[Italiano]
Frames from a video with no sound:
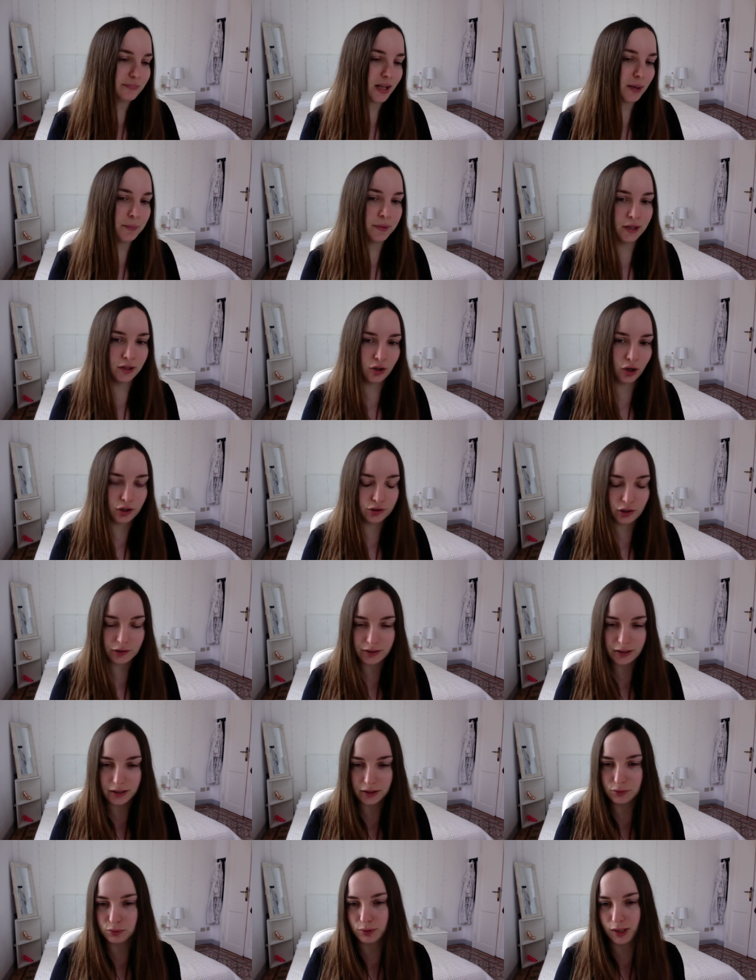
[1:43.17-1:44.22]
Mi ricordo
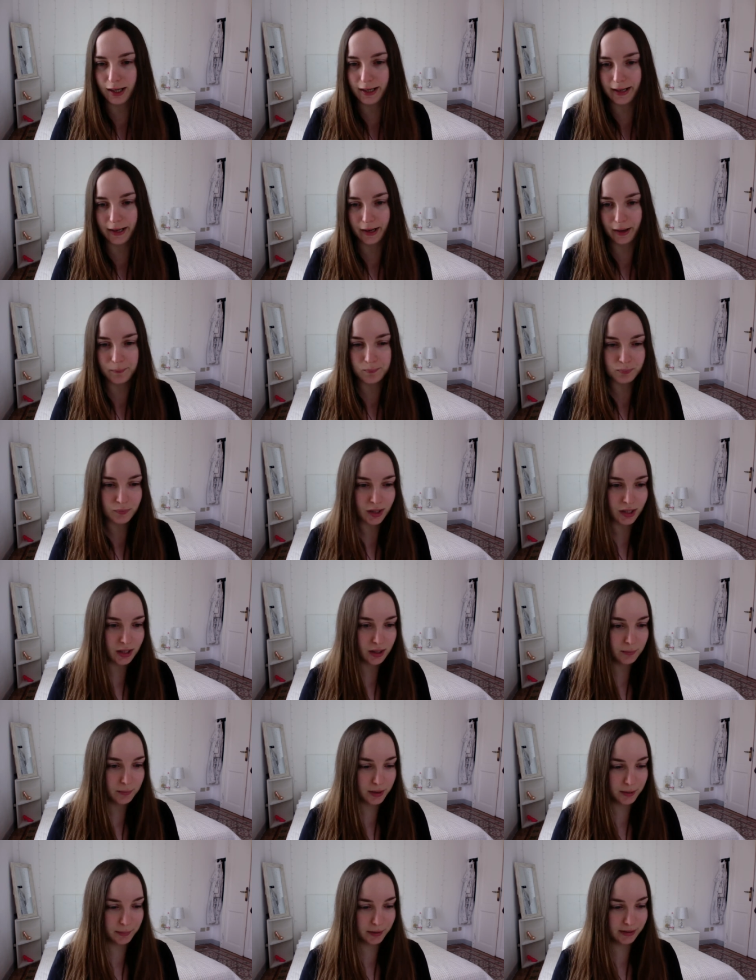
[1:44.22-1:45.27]
addirittura che
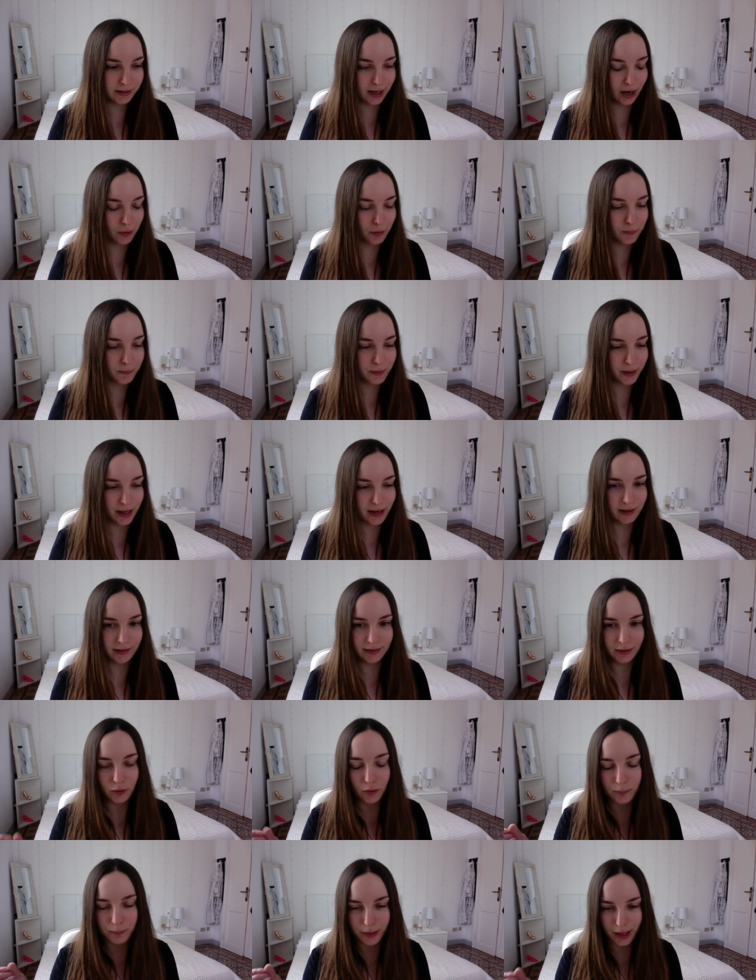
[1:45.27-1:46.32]
Prima di, compra-
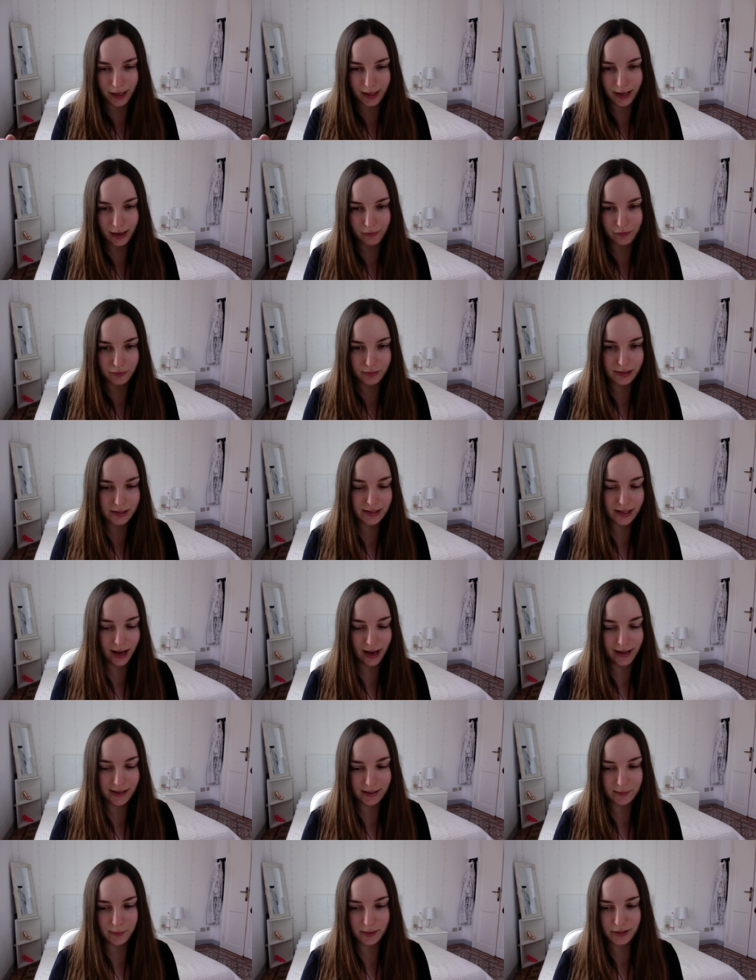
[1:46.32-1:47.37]
di comprare la full
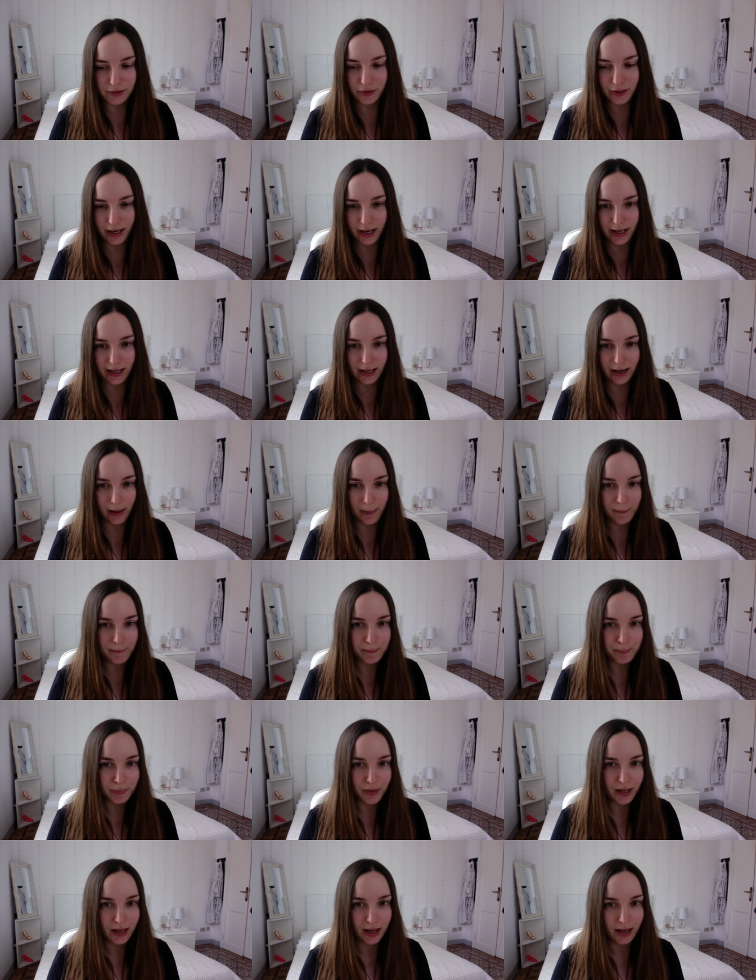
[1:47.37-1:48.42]
size, mia sorella
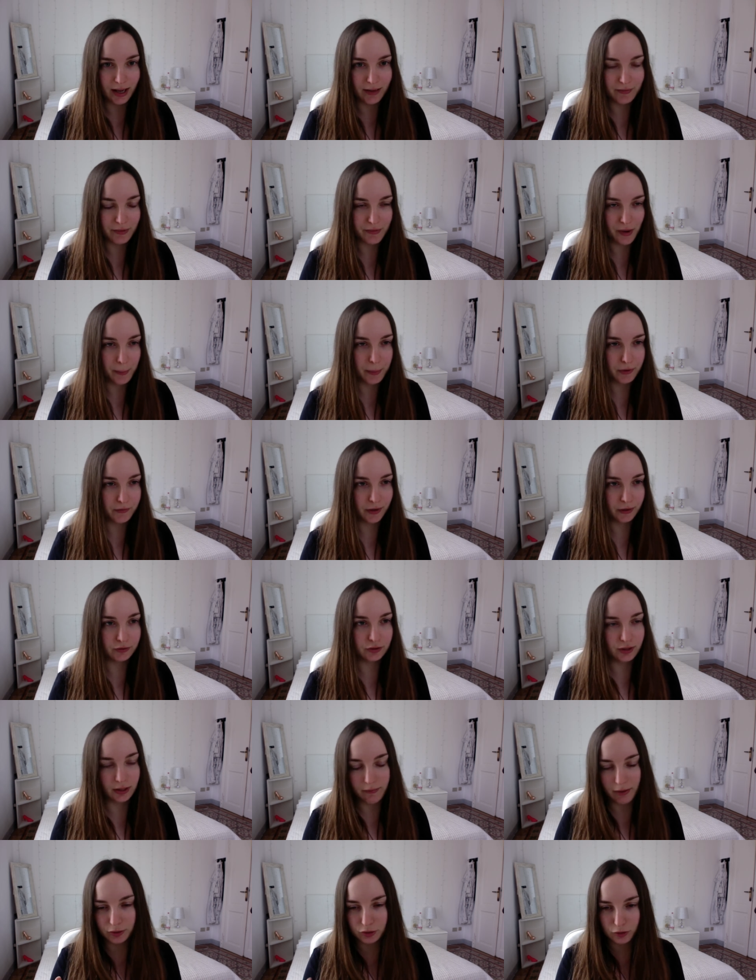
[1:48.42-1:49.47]
eh, aveva provato,
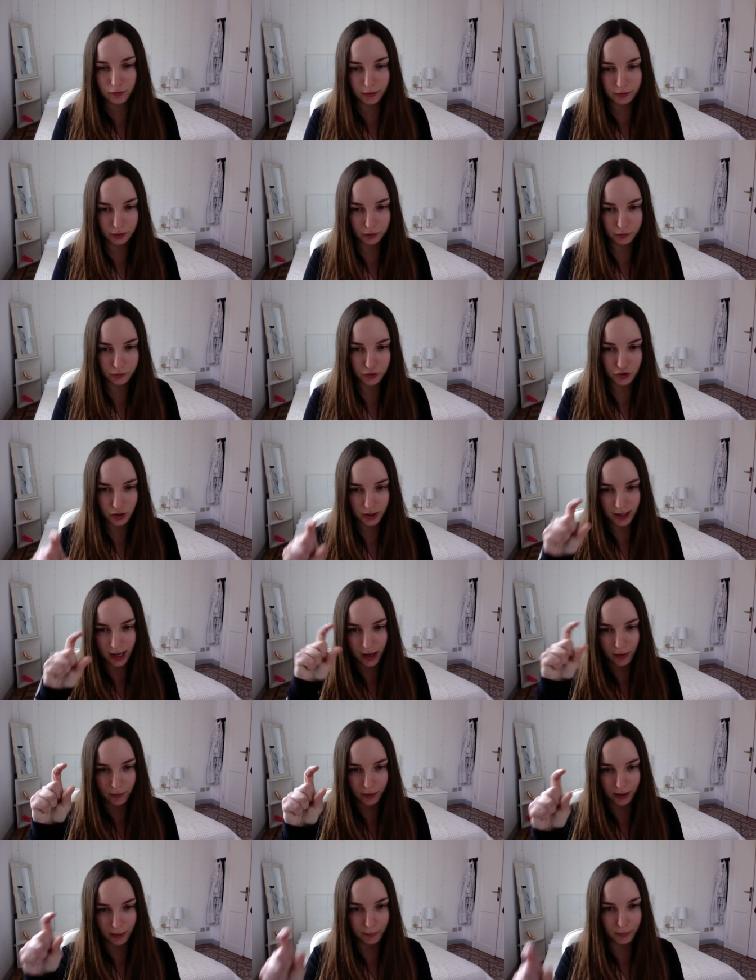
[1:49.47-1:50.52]
l'aveva trovato in un
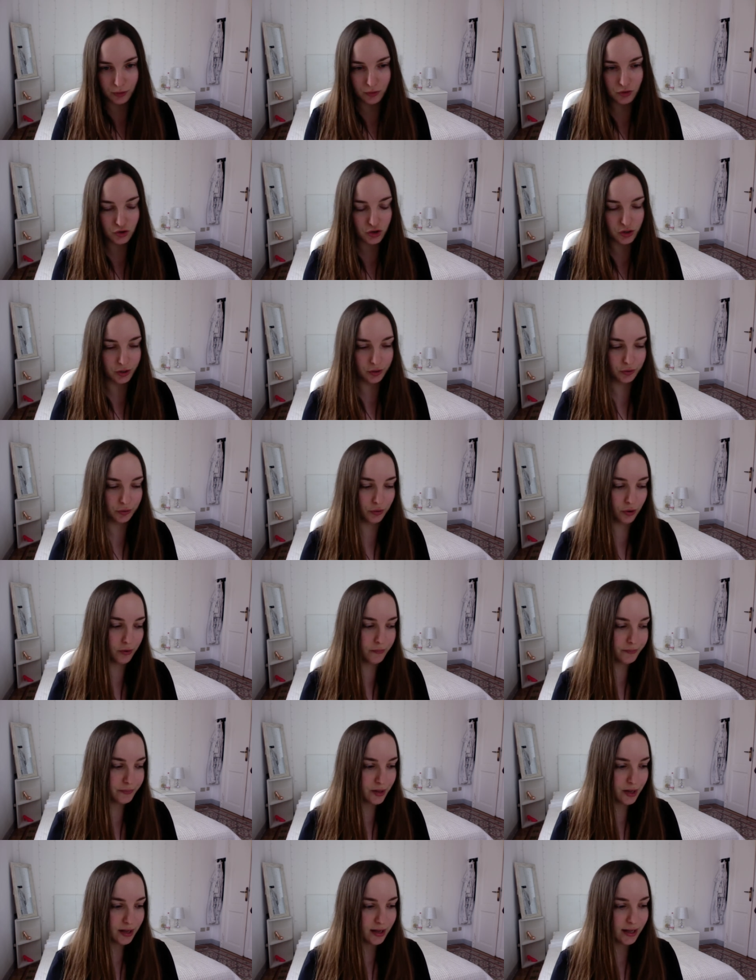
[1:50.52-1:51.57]
giornale, un campioncino, no?